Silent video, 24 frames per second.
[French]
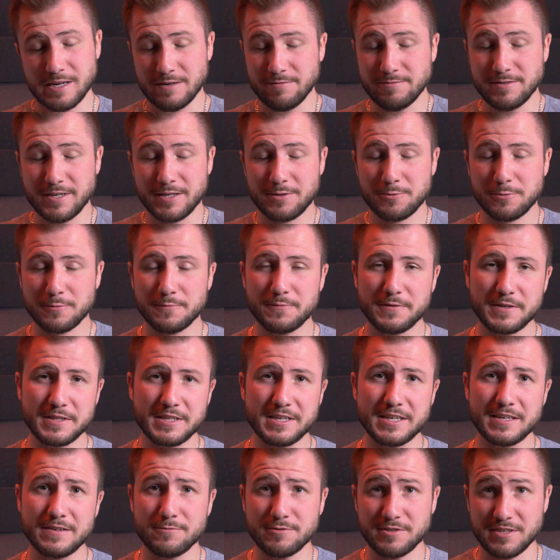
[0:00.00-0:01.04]
vous êtes
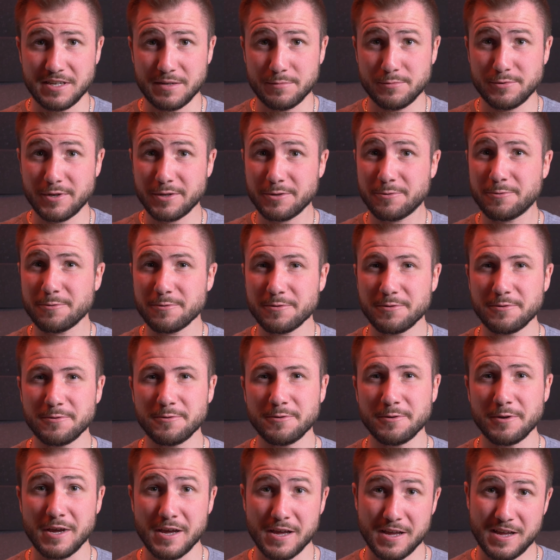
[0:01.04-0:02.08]
confinés, vous avez besoin de
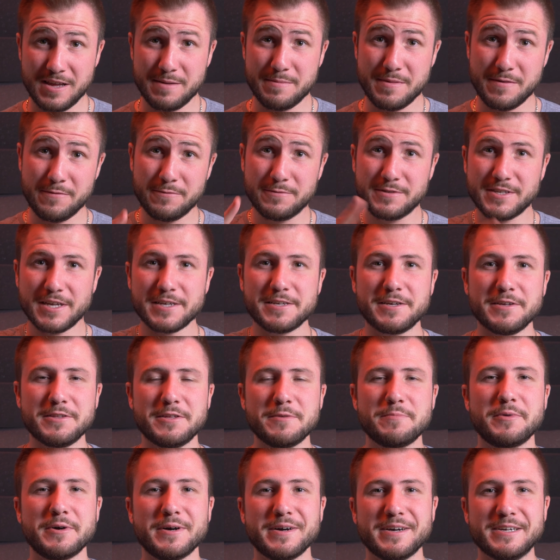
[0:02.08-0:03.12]
contenu, mais vous
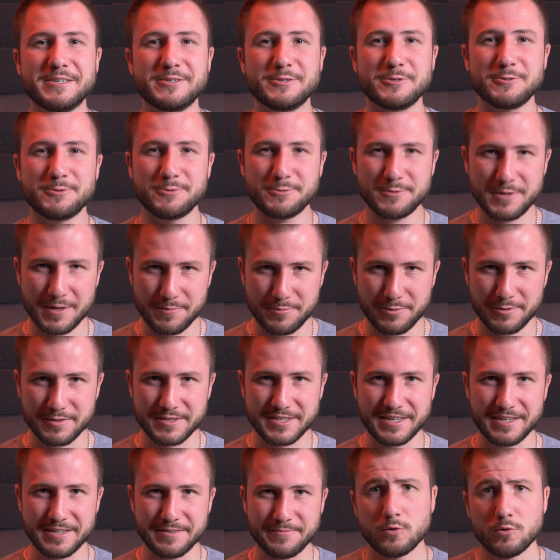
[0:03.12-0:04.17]
inquiétez pas, je suis là pour
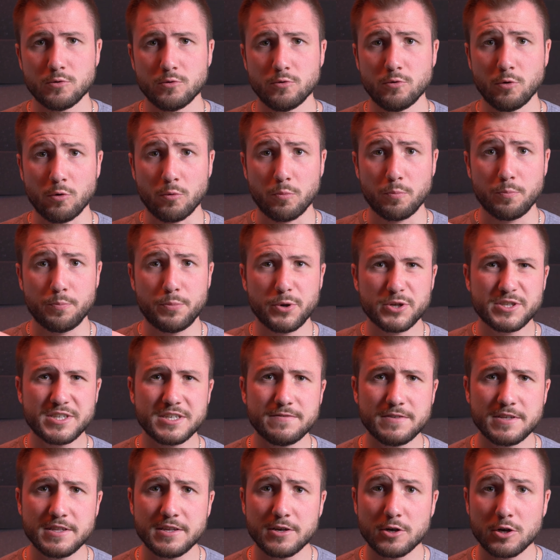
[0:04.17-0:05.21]
ça. Donc,
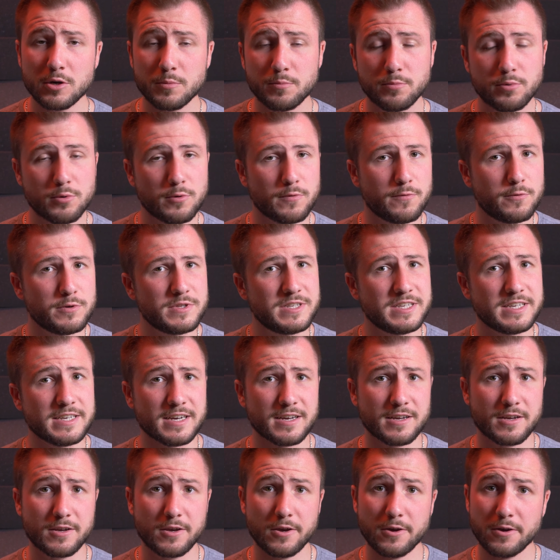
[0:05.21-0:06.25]
petite vidéo pour vous
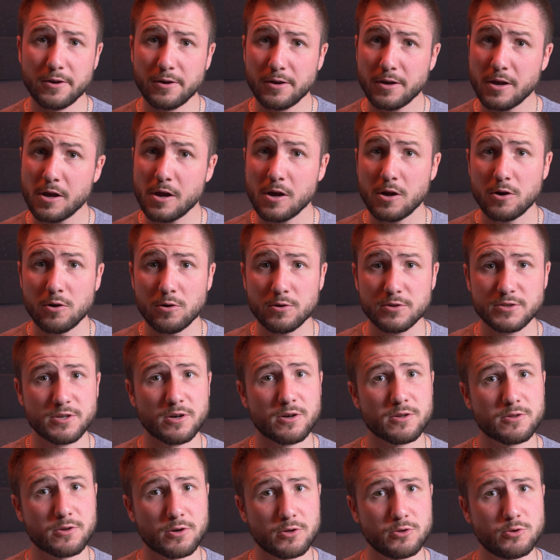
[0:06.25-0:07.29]
dire que le
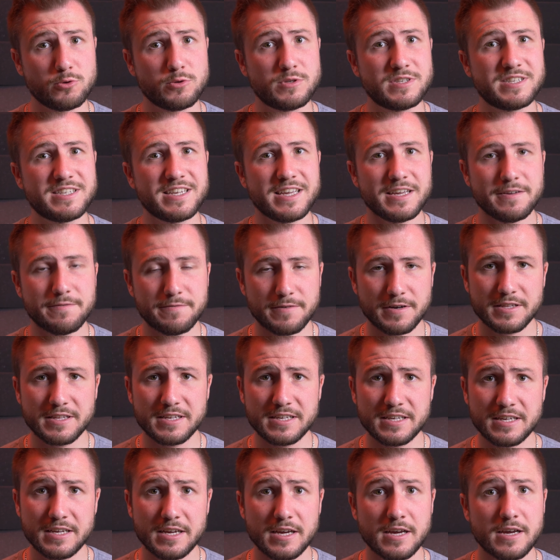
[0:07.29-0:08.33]
centre du
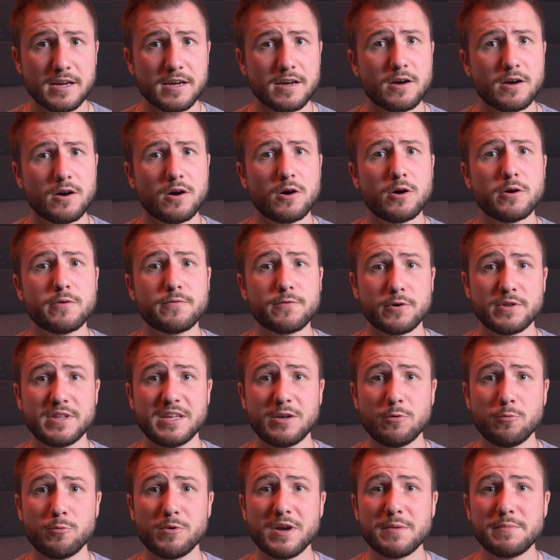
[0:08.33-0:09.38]
CFAD offre
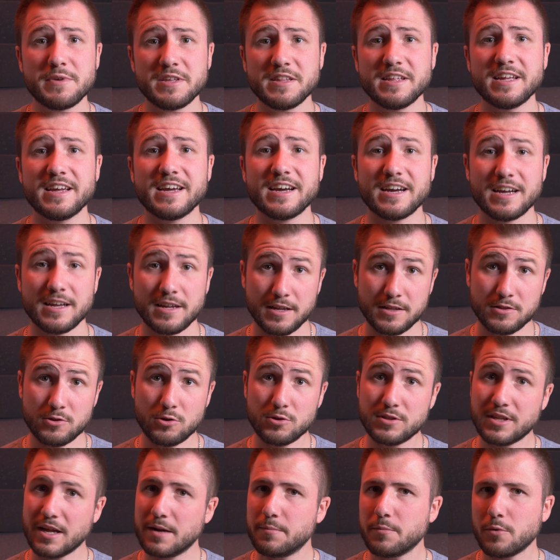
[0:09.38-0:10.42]
des webinaires
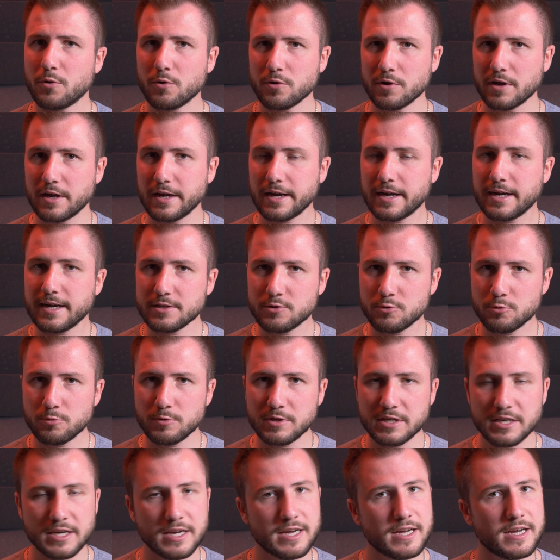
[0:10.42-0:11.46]
totalement
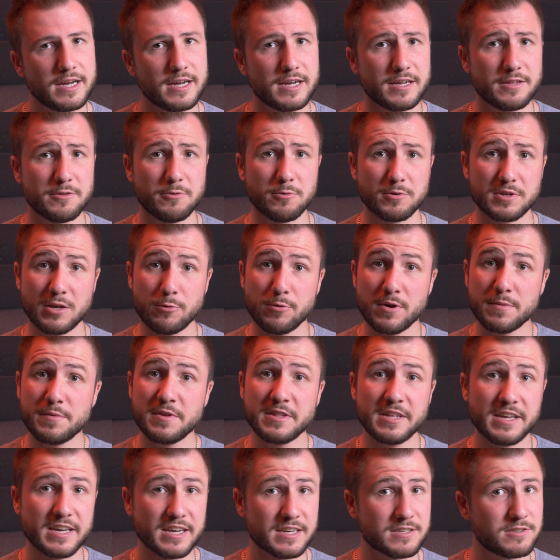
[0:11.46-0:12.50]
gratuits. Donc, des
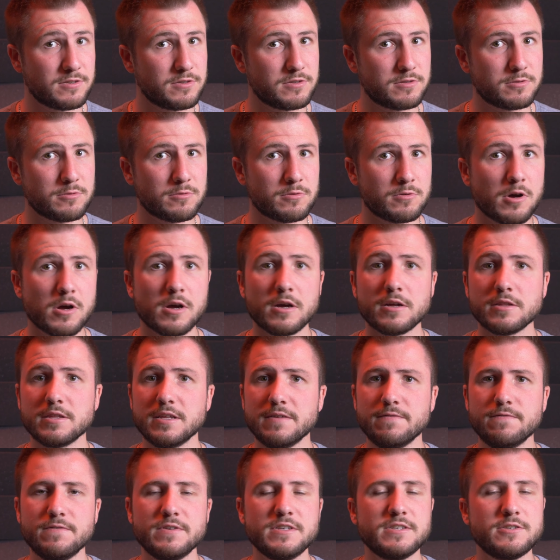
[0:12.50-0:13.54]
webinaires, ce sont
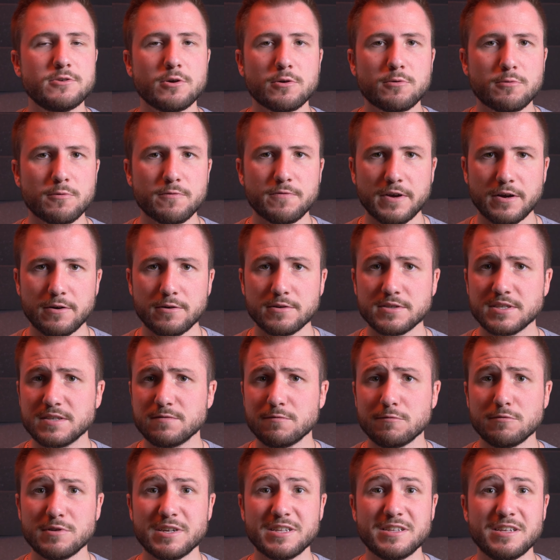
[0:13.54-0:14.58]
des visioconférences, si
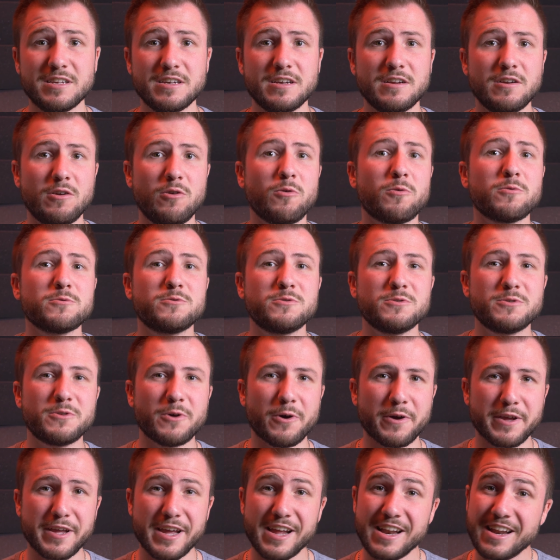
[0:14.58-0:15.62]
vous voulez, des longs
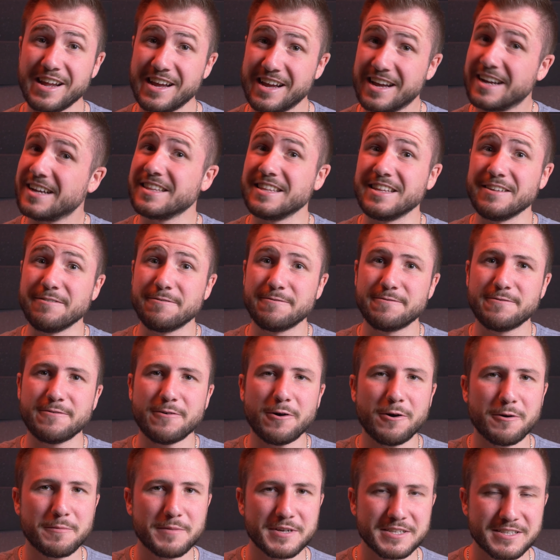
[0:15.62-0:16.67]
tutoriels, des
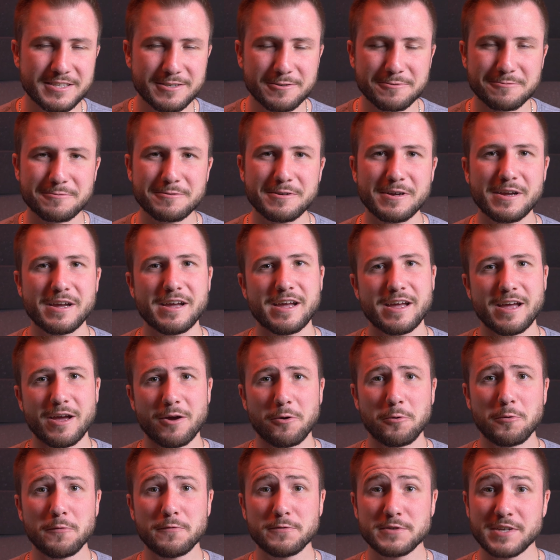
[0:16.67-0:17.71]
formations
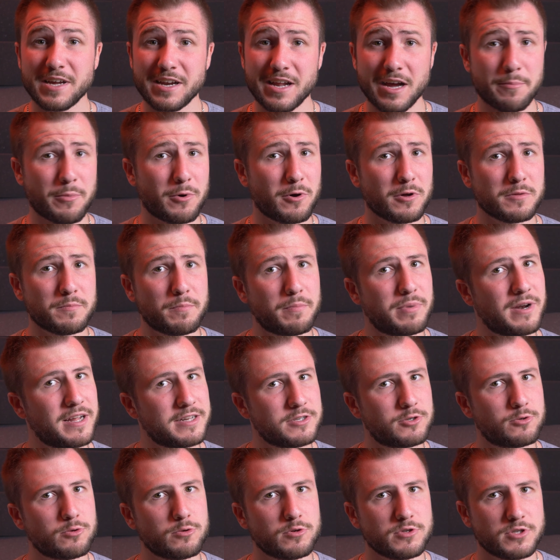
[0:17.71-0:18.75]
où vous allez apprendre plein
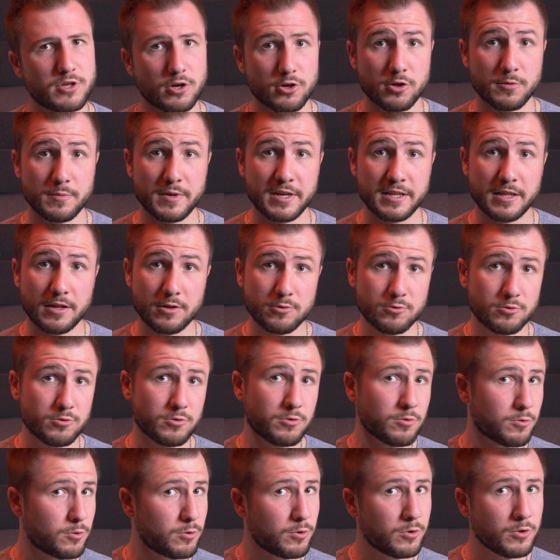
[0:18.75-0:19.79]
de choses dans le domaine du
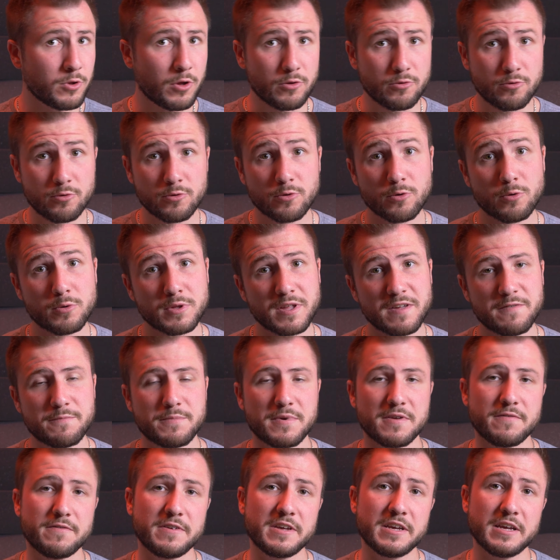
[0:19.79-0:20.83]
drone, du drone
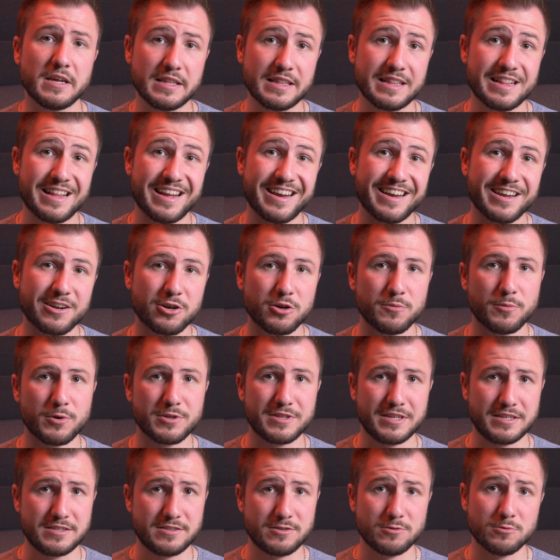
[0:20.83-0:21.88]
FPV, de la
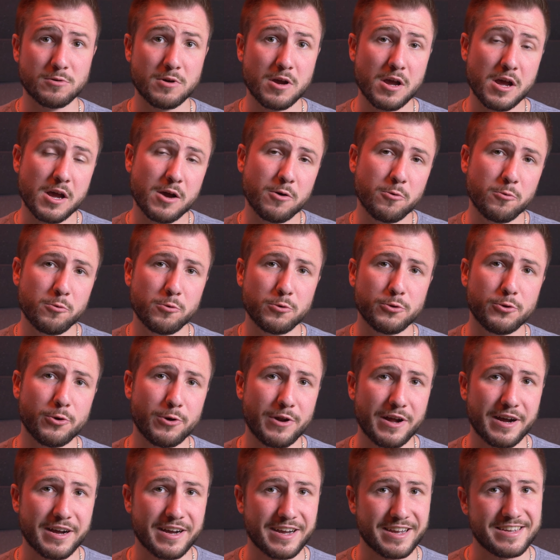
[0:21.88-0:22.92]
réglementation ou de
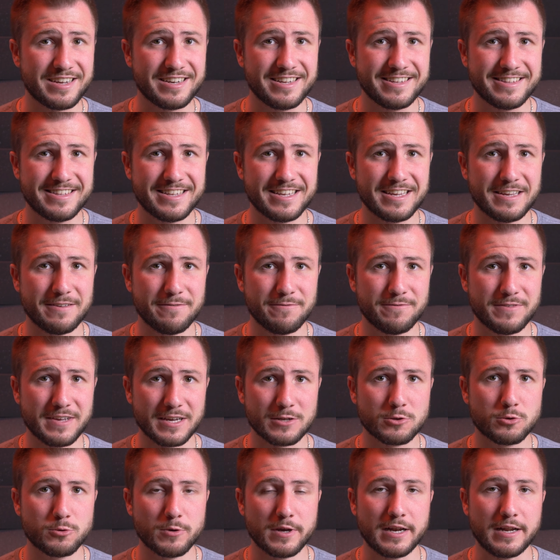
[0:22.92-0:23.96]
la réalité
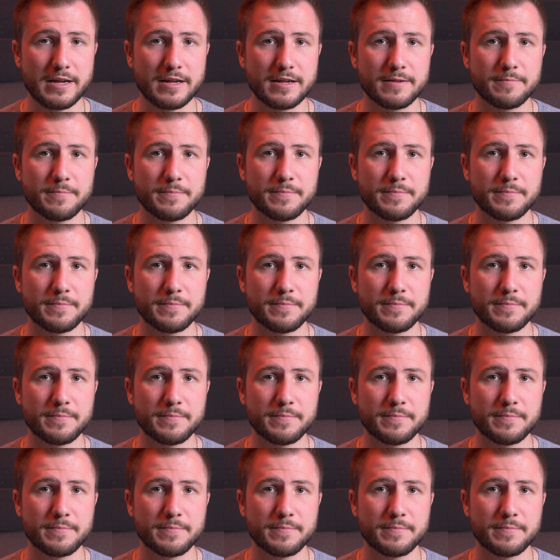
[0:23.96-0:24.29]
virtuelle